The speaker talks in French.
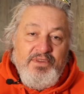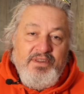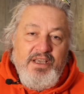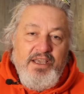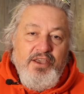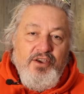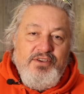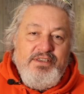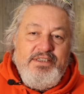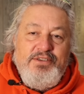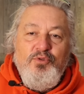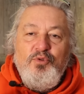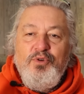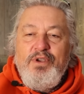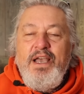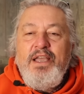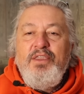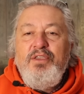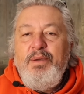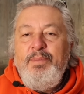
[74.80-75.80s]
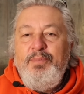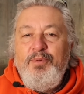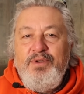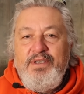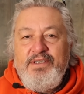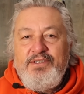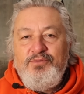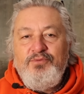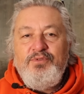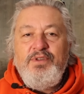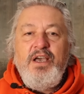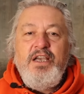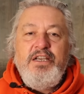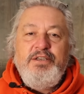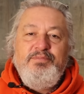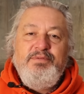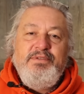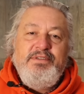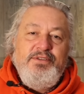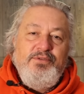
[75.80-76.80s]
D'ailleurs, si on regarde un peu les
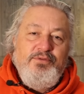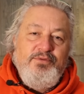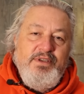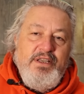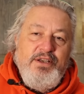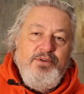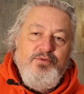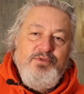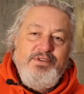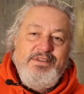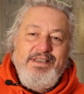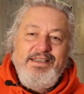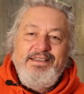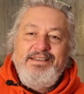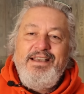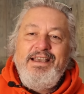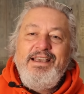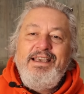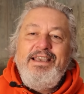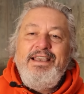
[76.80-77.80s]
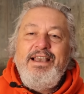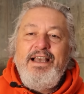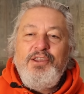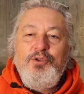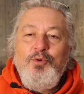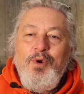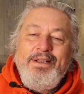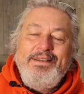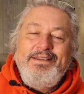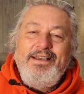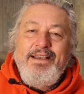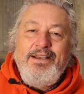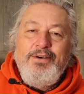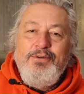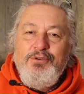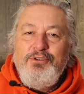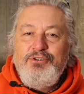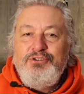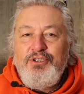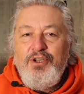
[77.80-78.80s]
sondages, puis si on écoute ce qui est écrit à droite à
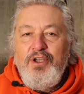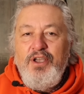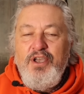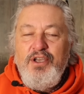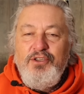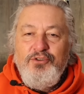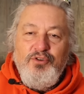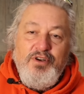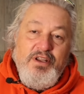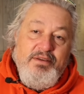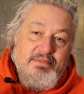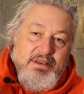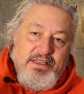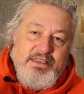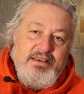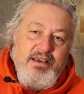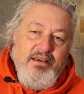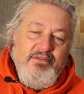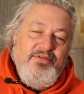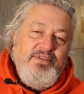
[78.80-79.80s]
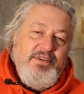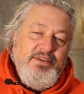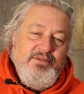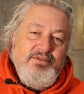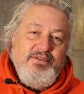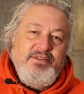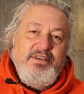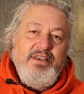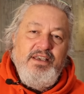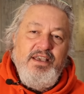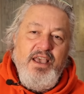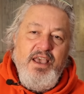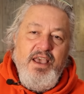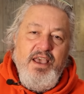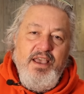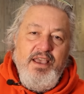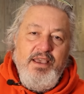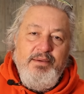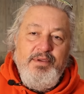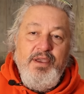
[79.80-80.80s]
gauche dans les médias financiers,
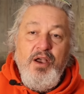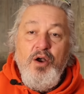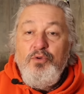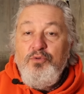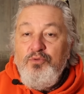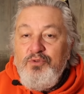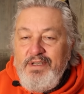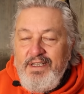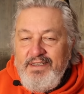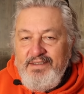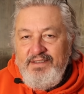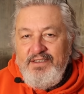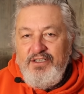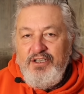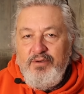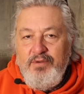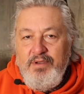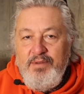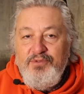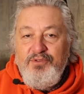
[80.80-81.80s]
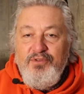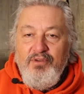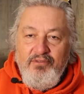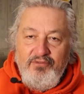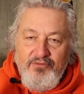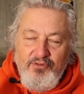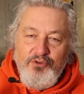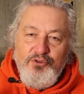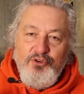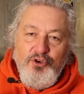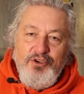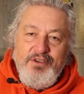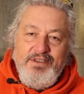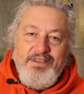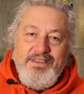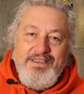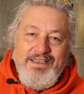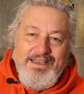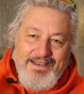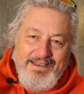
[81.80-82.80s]
eh bien, on nous a dit quand même que
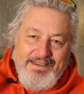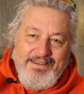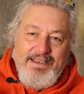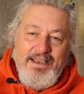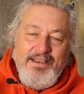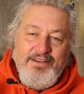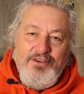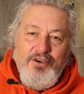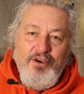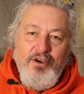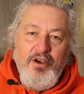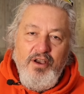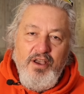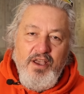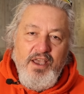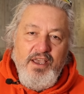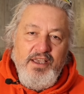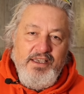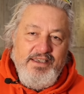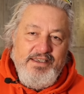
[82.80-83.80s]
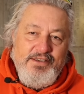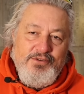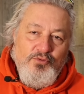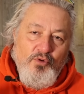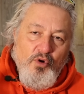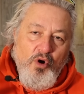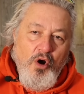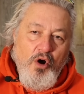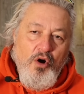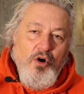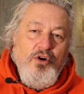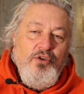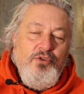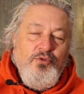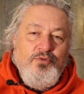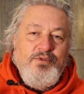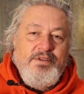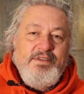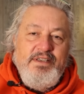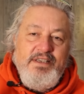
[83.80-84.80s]
vendredi, les traders, ils ont
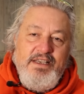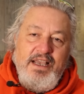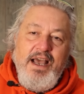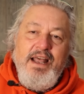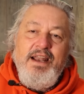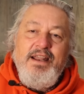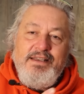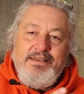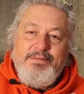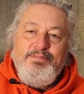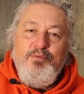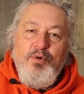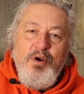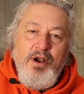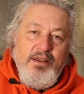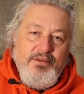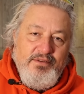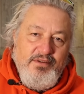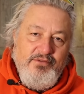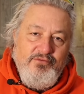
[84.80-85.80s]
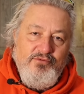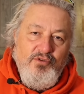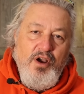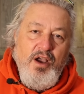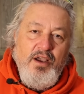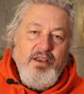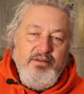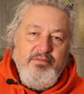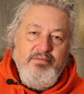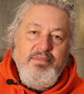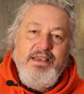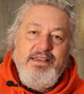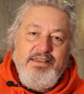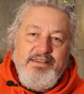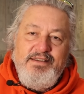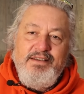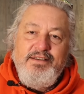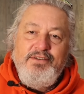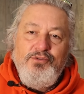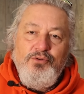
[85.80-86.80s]
renoncé à l'espoir de voir une
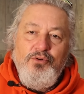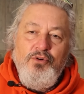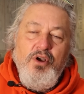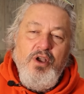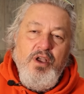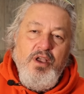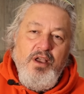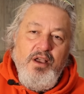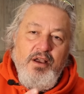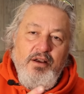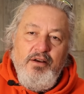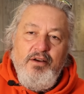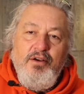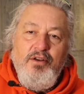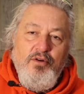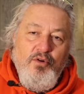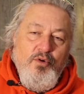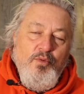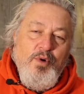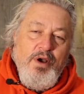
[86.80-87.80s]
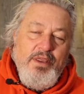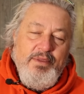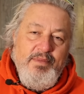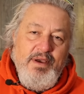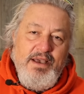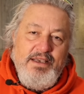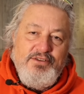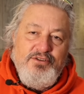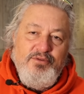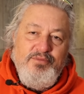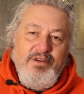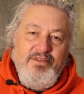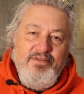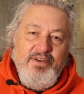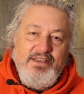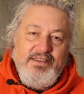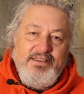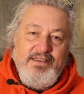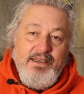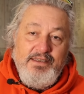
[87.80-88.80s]
baisse des taux euh, au mois de mars
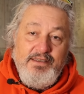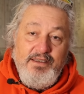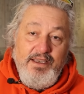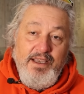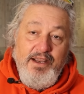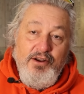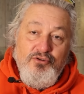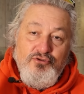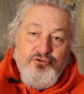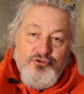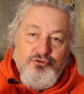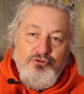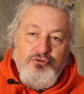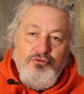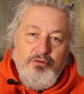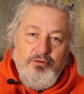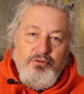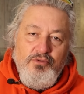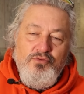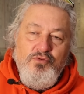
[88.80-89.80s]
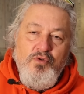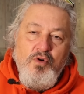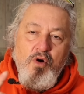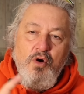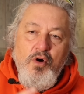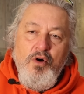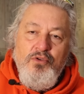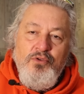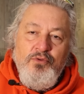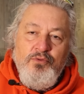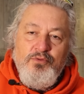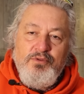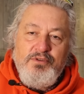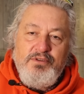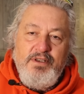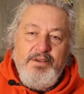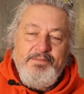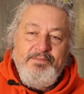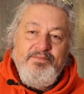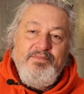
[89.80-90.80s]
2024. Et le jour où on
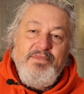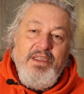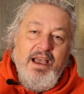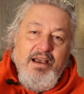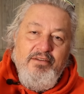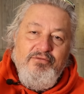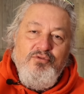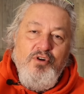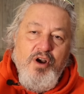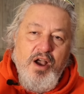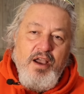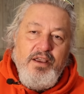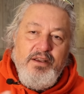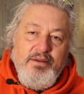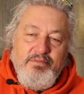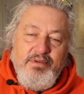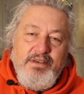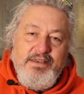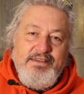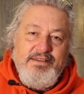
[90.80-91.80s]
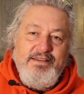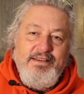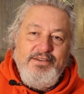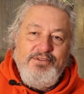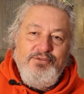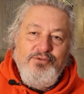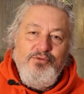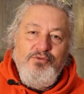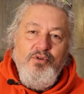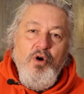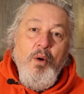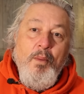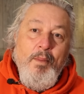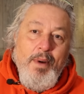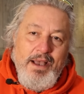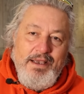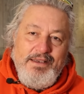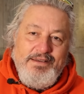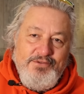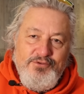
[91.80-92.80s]
renonce à voir une baisse des taux en
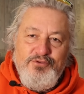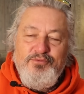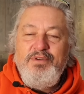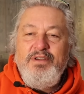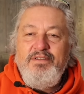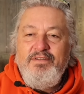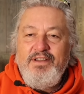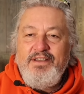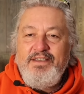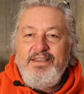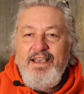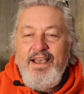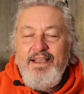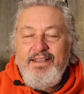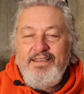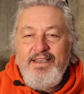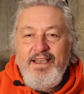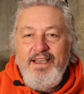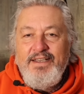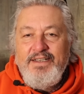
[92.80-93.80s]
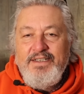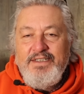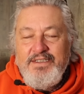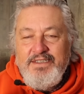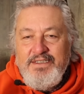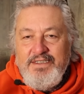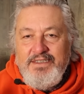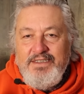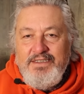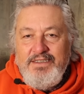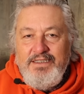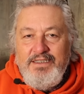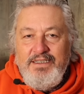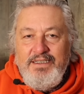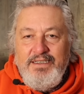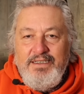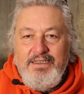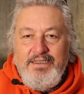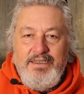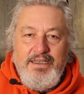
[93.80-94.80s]
mars 2024,
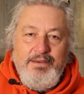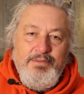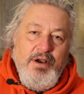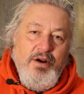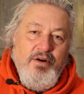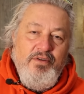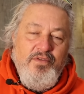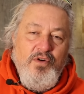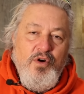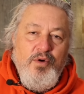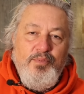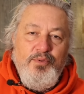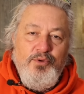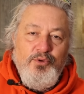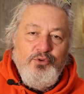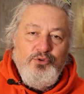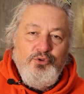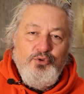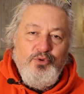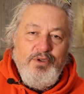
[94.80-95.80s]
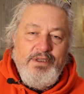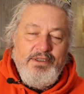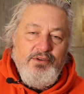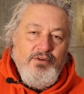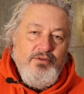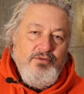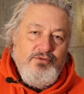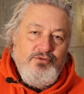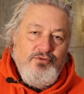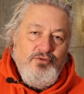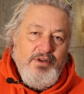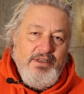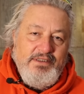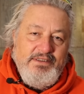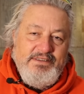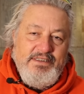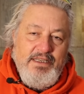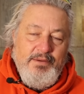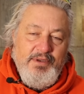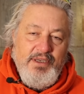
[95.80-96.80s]
eh ben on va au plus haut de tous les temps sur
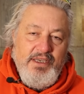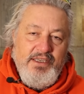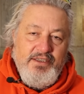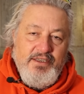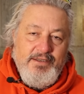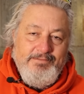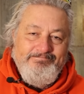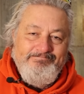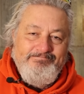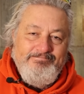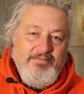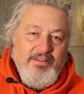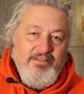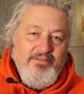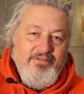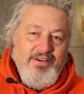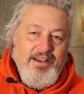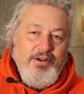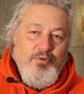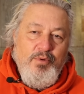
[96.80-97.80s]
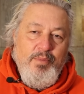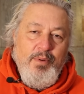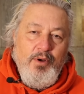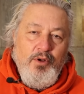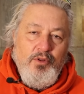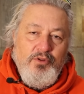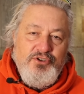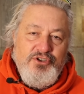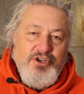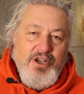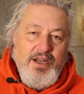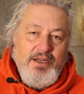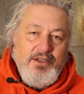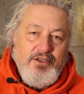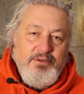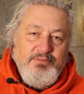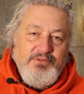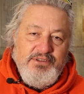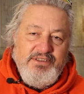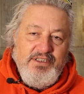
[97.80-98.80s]
l'indice américain. Va comprendre, Charles,
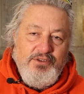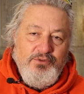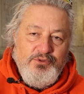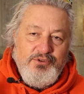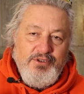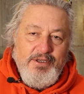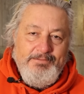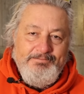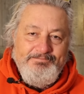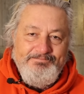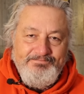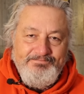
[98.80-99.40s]
comme disait l'autre.